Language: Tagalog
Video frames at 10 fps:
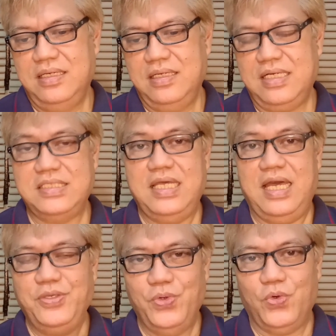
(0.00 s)
kasi
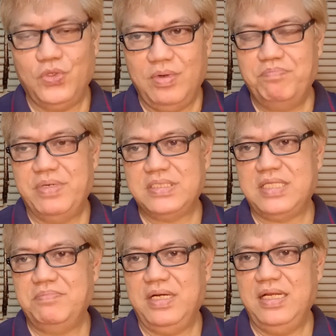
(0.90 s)
ayoko naman
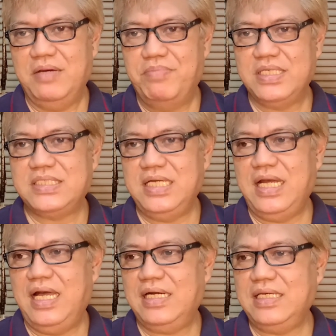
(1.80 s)
basta maglabas ng
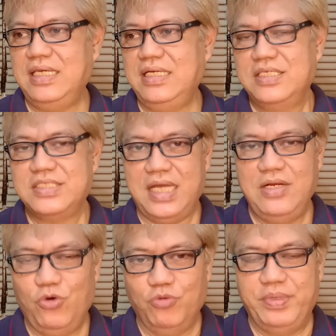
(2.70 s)
aking ah,
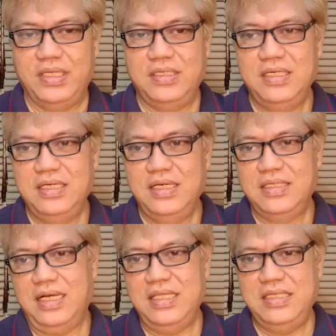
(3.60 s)
saloobin
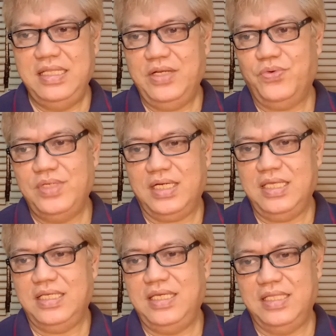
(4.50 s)
nang hindi ko
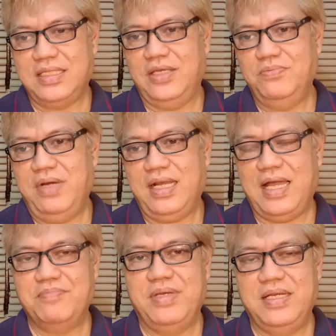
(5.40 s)
nakikita yung
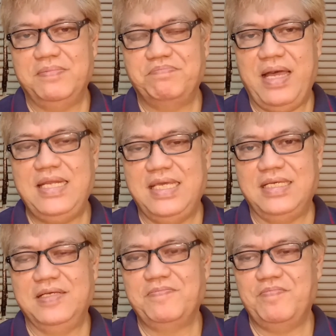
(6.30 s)
magkabilang panig.
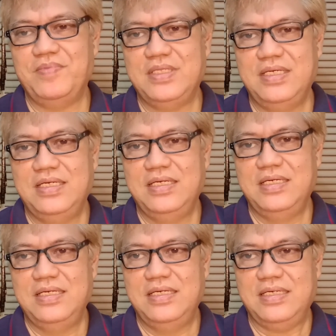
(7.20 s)

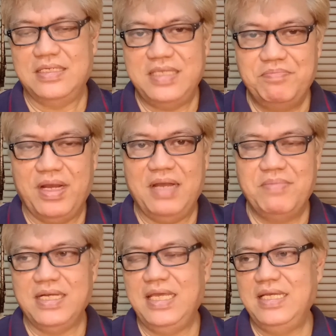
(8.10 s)
Kasi baka
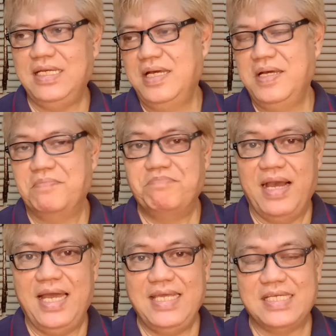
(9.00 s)
maging uh,
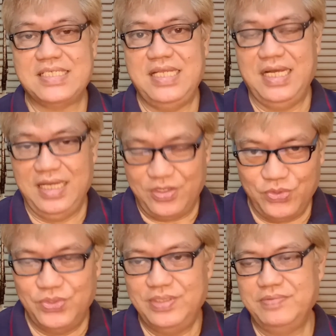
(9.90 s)
bias lang ako.